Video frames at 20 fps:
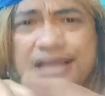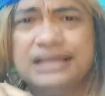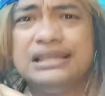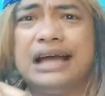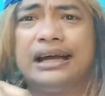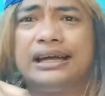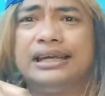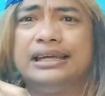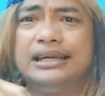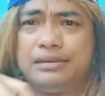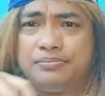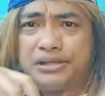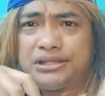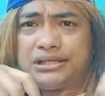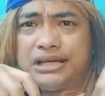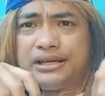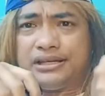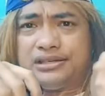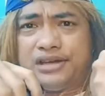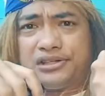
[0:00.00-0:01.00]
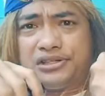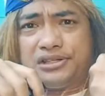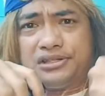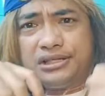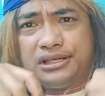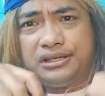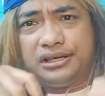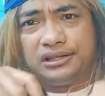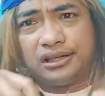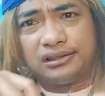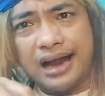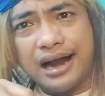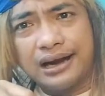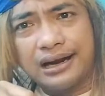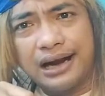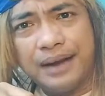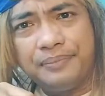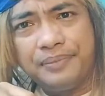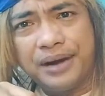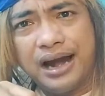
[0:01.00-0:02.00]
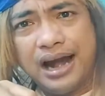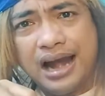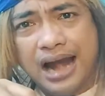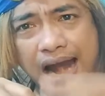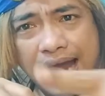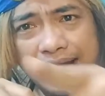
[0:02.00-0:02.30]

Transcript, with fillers: yang ingin mencari jati diri tentang agama,